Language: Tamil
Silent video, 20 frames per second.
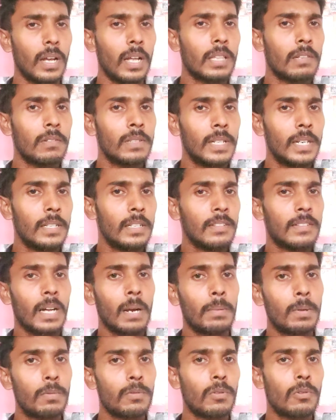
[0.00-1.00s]
அதை வந்து எடுத்து
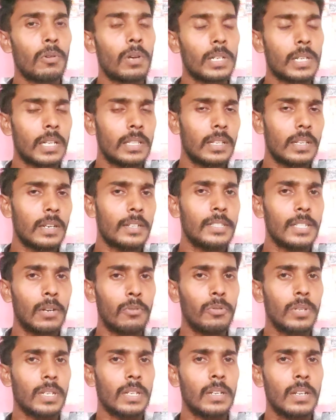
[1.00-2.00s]
சாப்பிட சொல்லுவாங்க அந்த
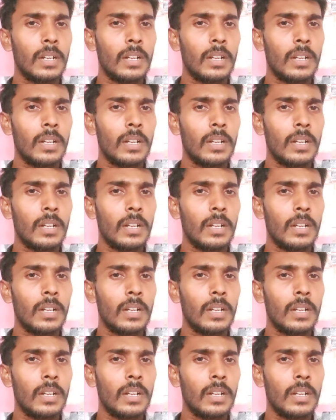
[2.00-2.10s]
ரஷ்யாவுடைய